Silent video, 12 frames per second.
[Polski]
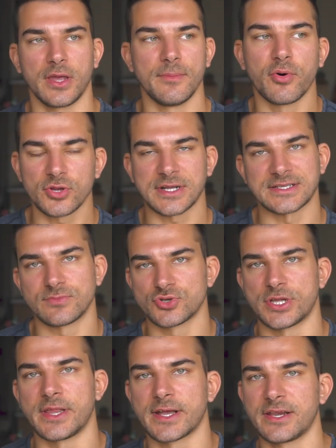I podcast
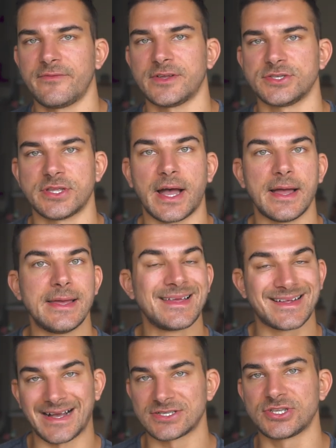można nagrywać na
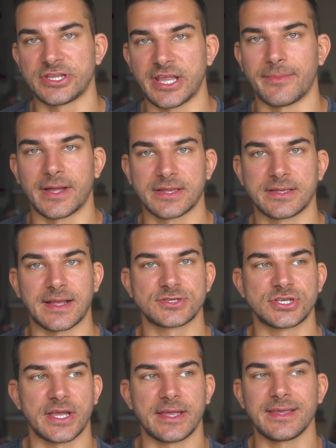każdy temat,
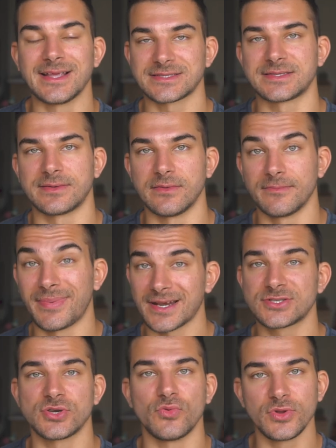także jest
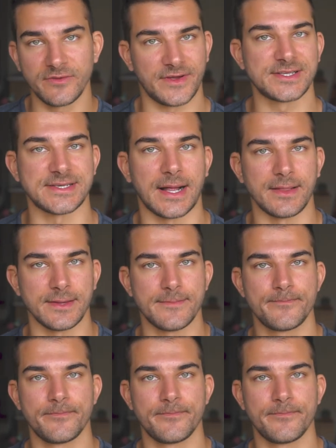bardzo uniwersalny.